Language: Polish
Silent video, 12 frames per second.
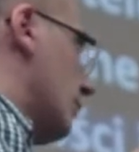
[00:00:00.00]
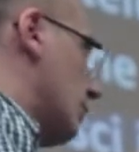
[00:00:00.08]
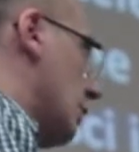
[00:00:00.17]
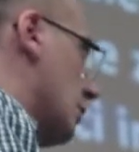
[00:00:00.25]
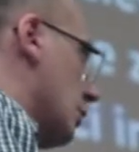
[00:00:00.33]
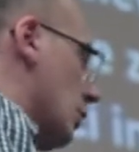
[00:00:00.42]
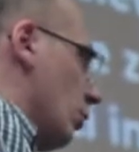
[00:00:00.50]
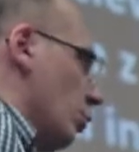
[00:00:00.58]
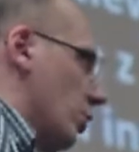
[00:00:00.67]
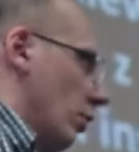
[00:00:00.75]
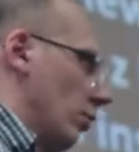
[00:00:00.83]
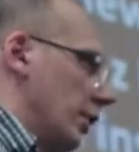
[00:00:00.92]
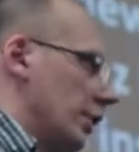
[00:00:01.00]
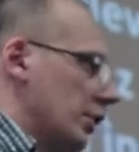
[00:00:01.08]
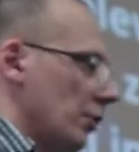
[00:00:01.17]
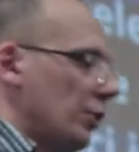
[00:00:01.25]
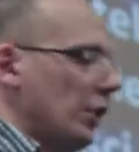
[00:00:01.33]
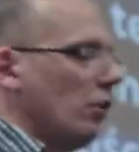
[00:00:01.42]
Co jest jeszcze kluczowe?
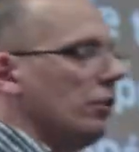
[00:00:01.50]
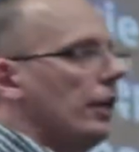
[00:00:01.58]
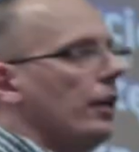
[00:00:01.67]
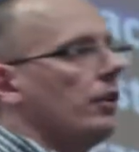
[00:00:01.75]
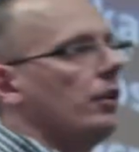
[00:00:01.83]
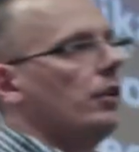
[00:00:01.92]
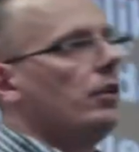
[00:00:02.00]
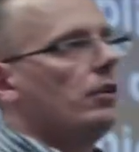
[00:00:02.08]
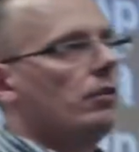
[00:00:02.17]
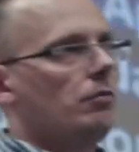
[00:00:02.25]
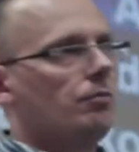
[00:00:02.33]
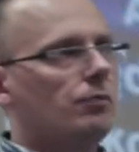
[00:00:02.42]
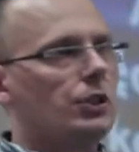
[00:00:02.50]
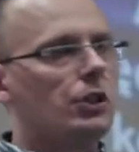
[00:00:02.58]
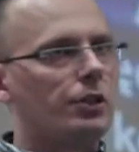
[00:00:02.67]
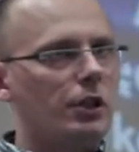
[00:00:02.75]
Jestem przekonany, że do